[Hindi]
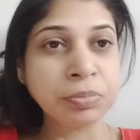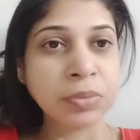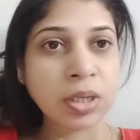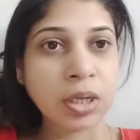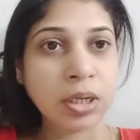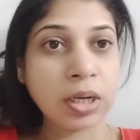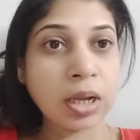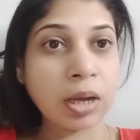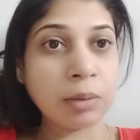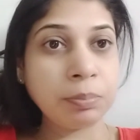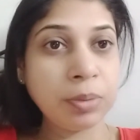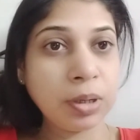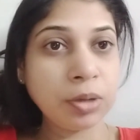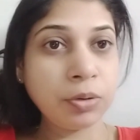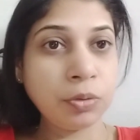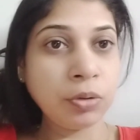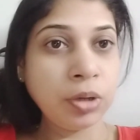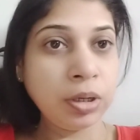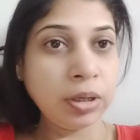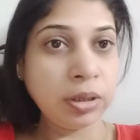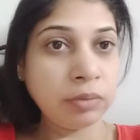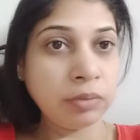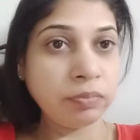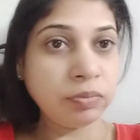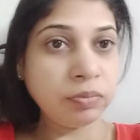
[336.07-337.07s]
ना बिल्कुल
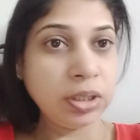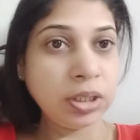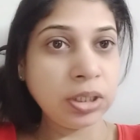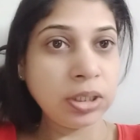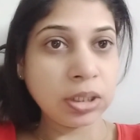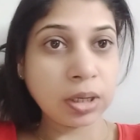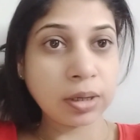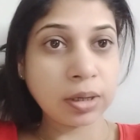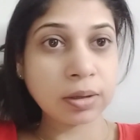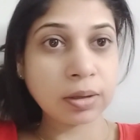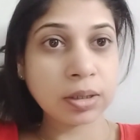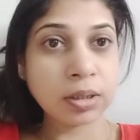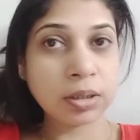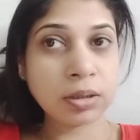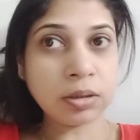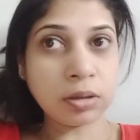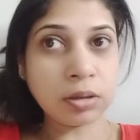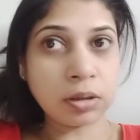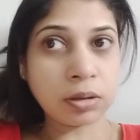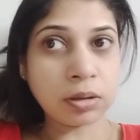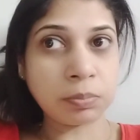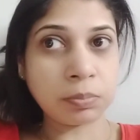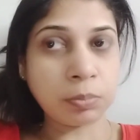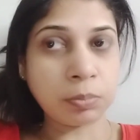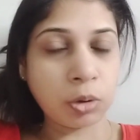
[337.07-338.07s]
इवनिंग
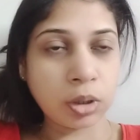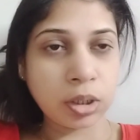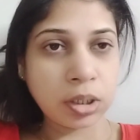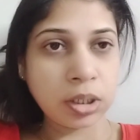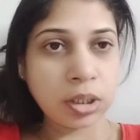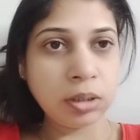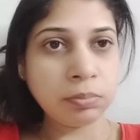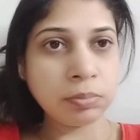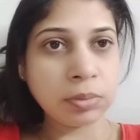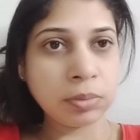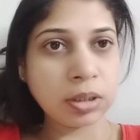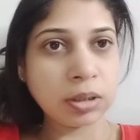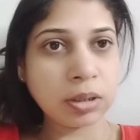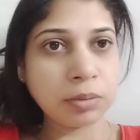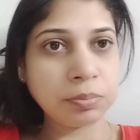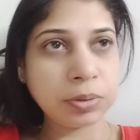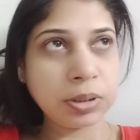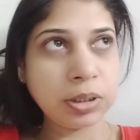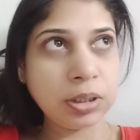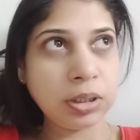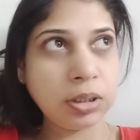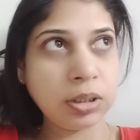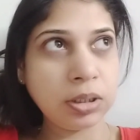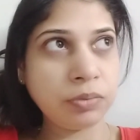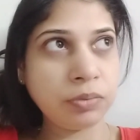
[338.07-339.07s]
ना मॉर्निंग मतलब
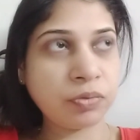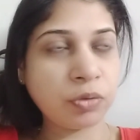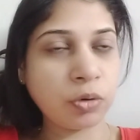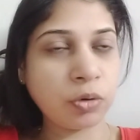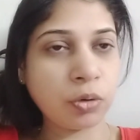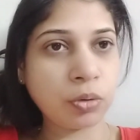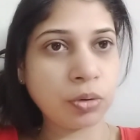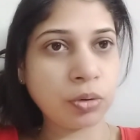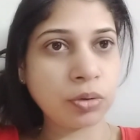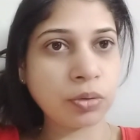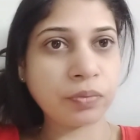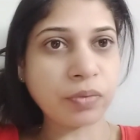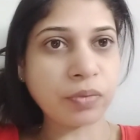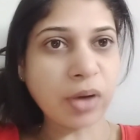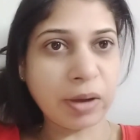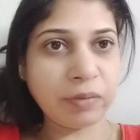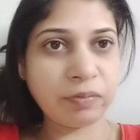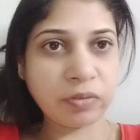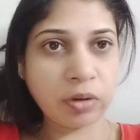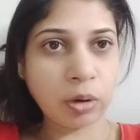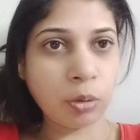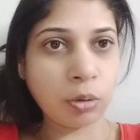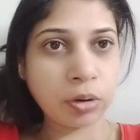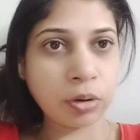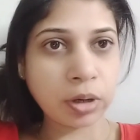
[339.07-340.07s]
कि फ़ोर और फाइव
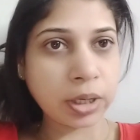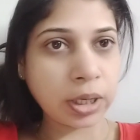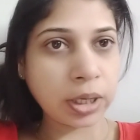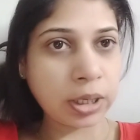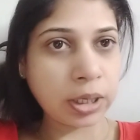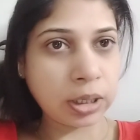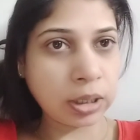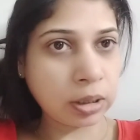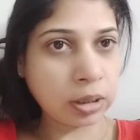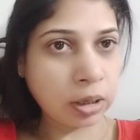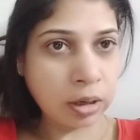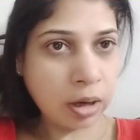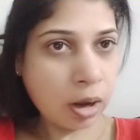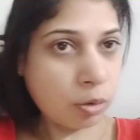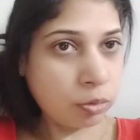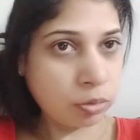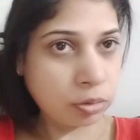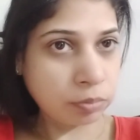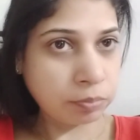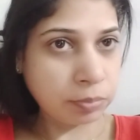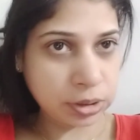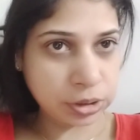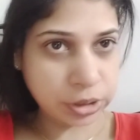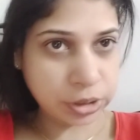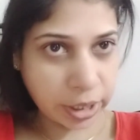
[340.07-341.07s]
क्लॉक के अराउंड
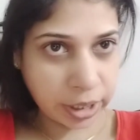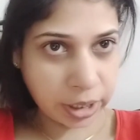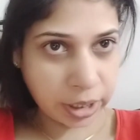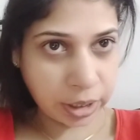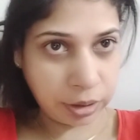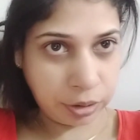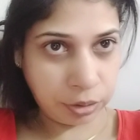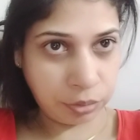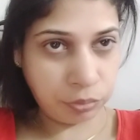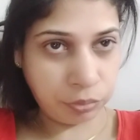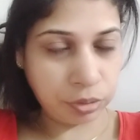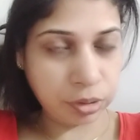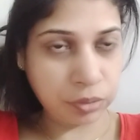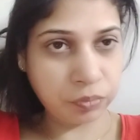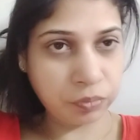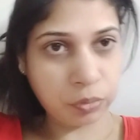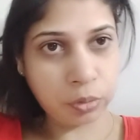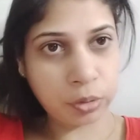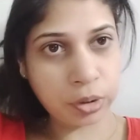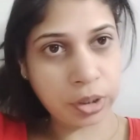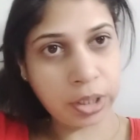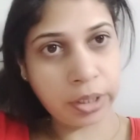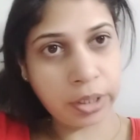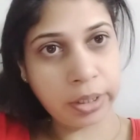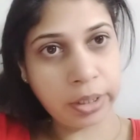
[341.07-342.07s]
में जाया करूँगी
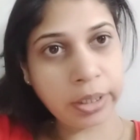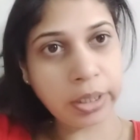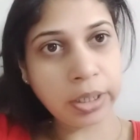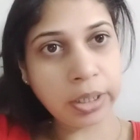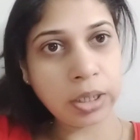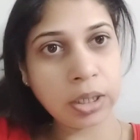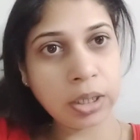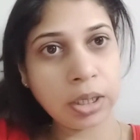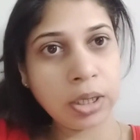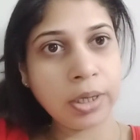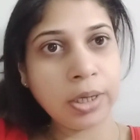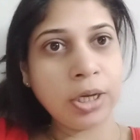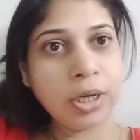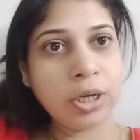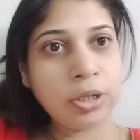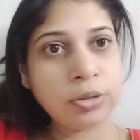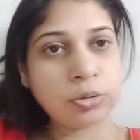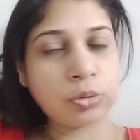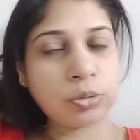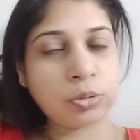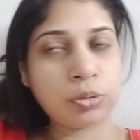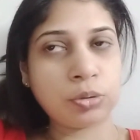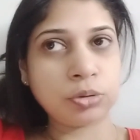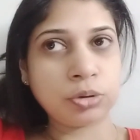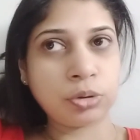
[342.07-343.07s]
वॉक के लिए
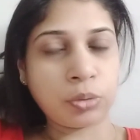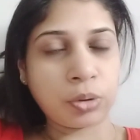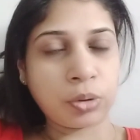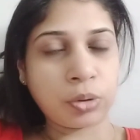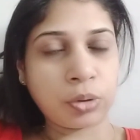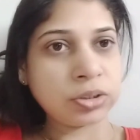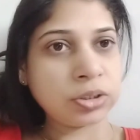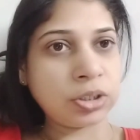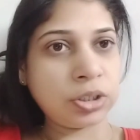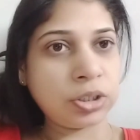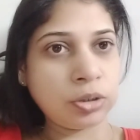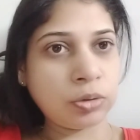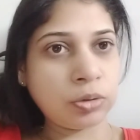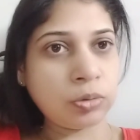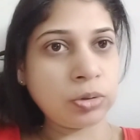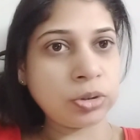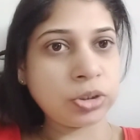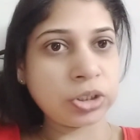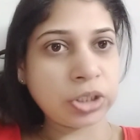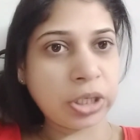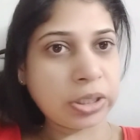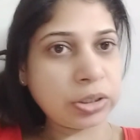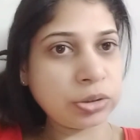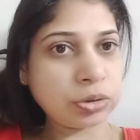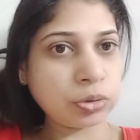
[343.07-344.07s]
तो थोड़ा शेड्यूल
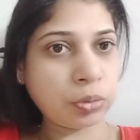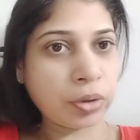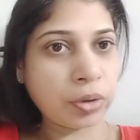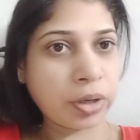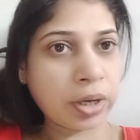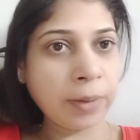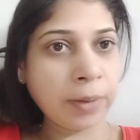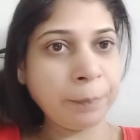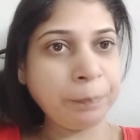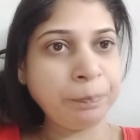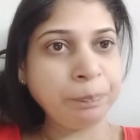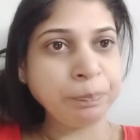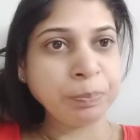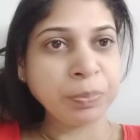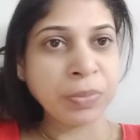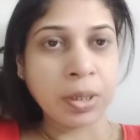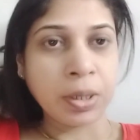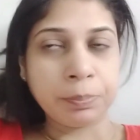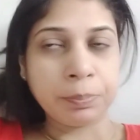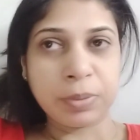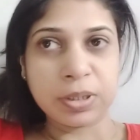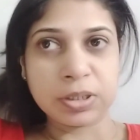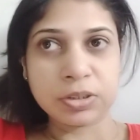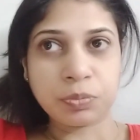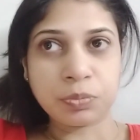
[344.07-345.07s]
चेंज हो गया
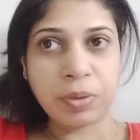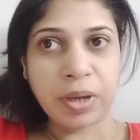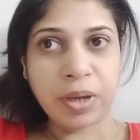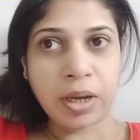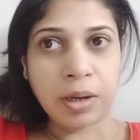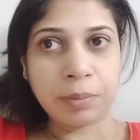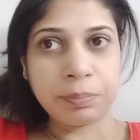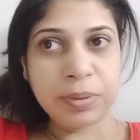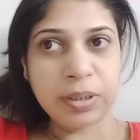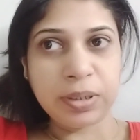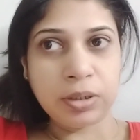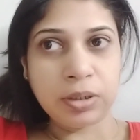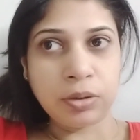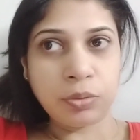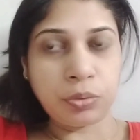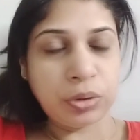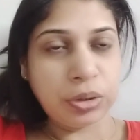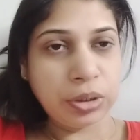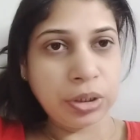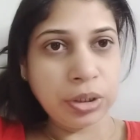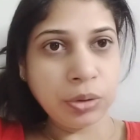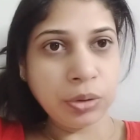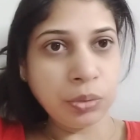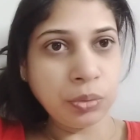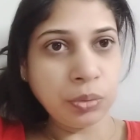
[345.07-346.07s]
बस मैं अभी
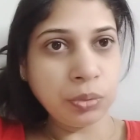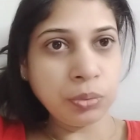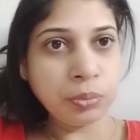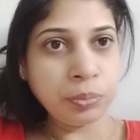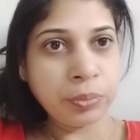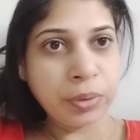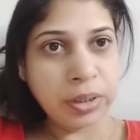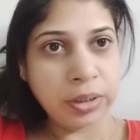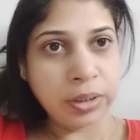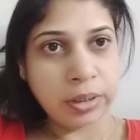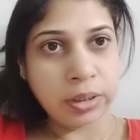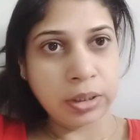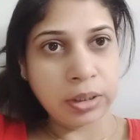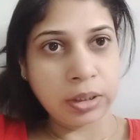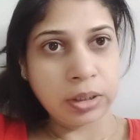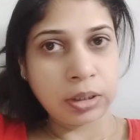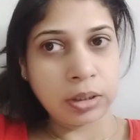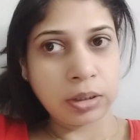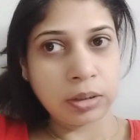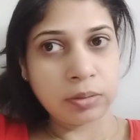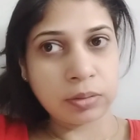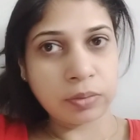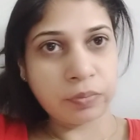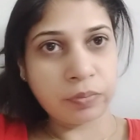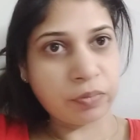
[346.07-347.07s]
उठी हूँ
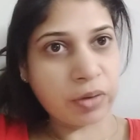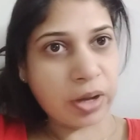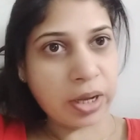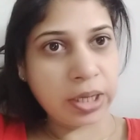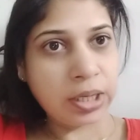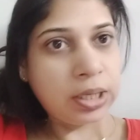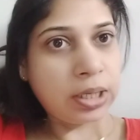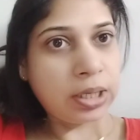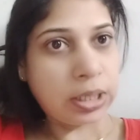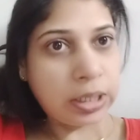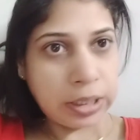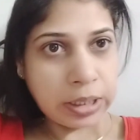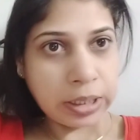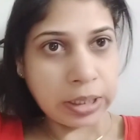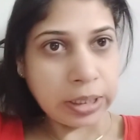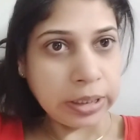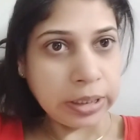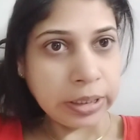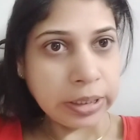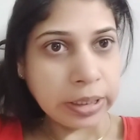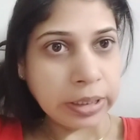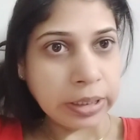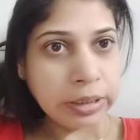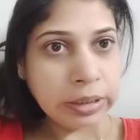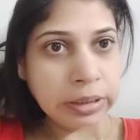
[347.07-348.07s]
मैंने सफाई कर ली
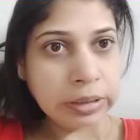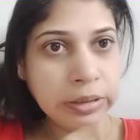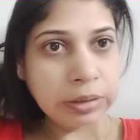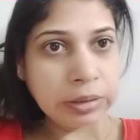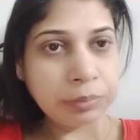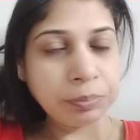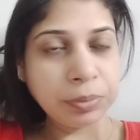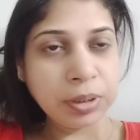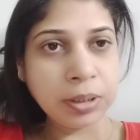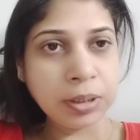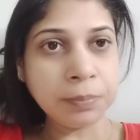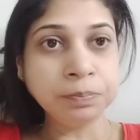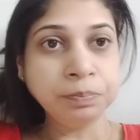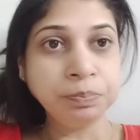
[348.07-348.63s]
है घर में